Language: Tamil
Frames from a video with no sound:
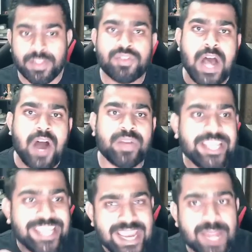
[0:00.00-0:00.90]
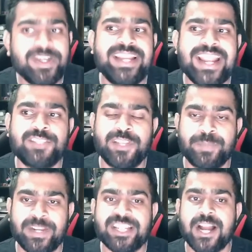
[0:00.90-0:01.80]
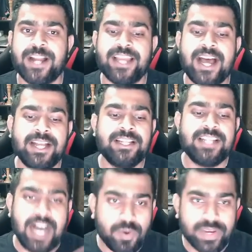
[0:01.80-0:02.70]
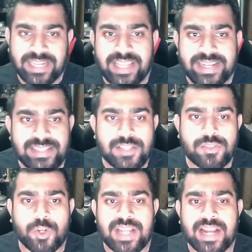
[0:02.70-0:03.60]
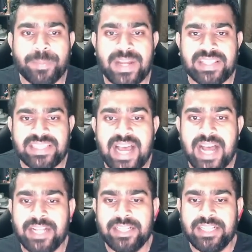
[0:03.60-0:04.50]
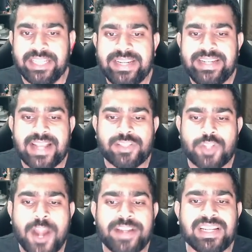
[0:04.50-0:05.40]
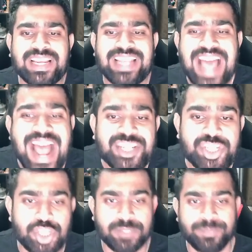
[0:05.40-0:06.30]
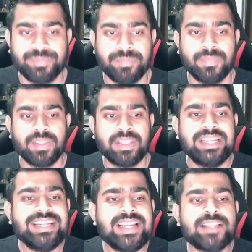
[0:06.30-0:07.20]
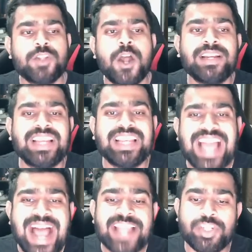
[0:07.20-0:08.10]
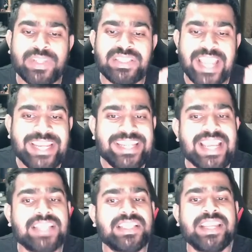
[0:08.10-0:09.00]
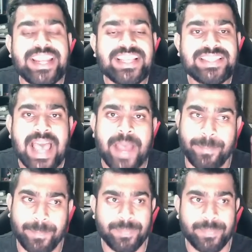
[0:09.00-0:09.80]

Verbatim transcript: ஸோ அவங்க ஏன் எப்படி டேட் ஃபிக்ஸ் பண்ணியிருக்காங்கன்னா அவங்க என்ன ரீசன் சொல்றாங்க பார்த்தீங்கன்னா இட் டஸ் நாட் கிளாஷ் இட் டஸ் நாட் கிளாஷ் வித் எனி அதர் எக்ஸாம்